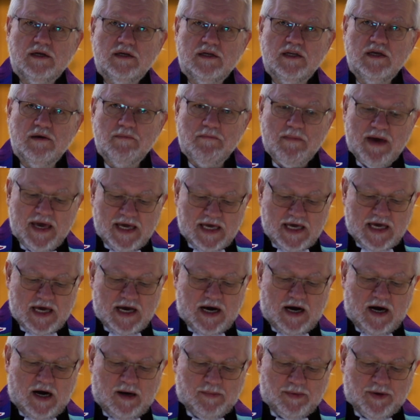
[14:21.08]
Die
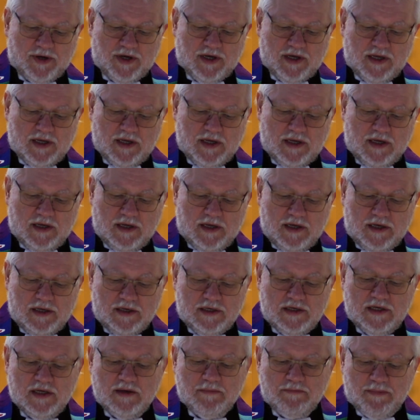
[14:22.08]
Menge aber,
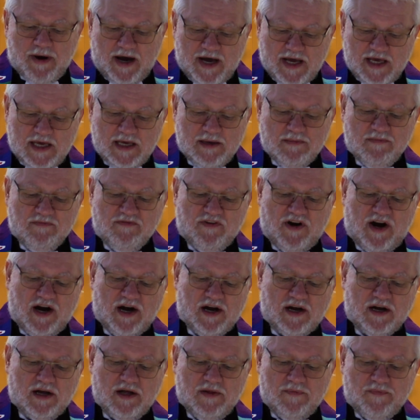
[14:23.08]
die bei ihm
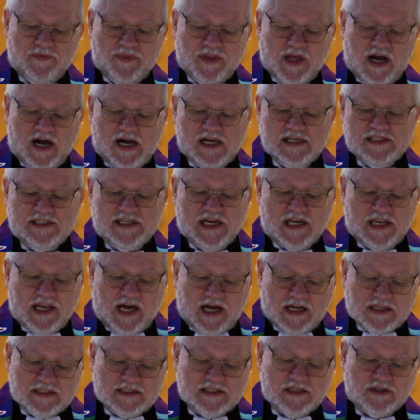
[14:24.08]
war, als er
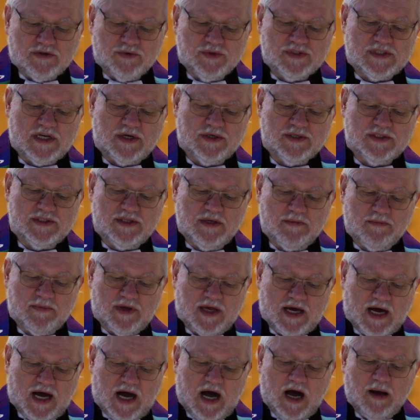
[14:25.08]
Lazarus aus dem
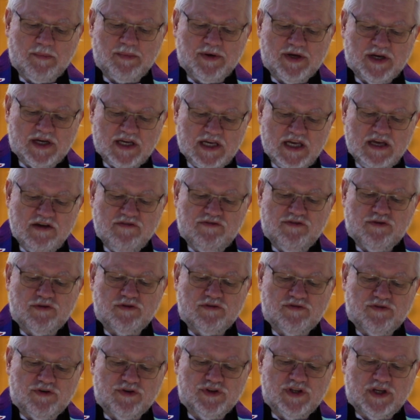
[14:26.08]
Grabe rief
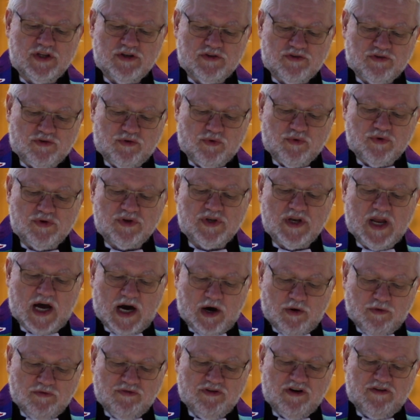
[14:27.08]
und von den Toten
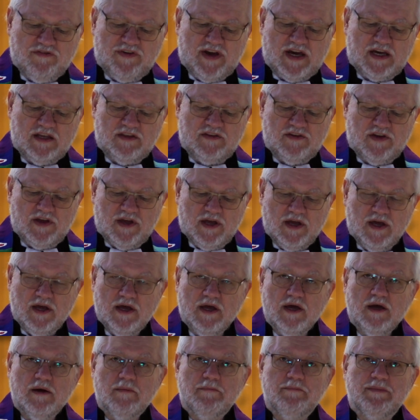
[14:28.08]
auferweckte,
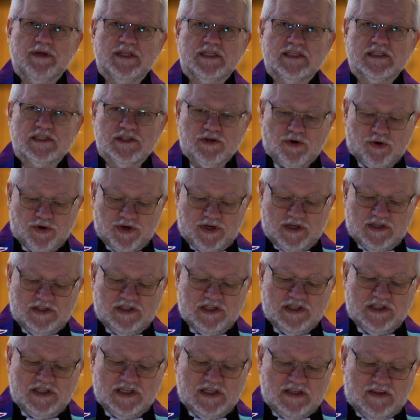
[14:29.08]

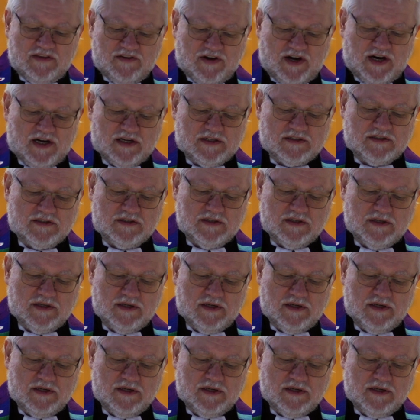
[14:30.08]
bezeugte die Tat.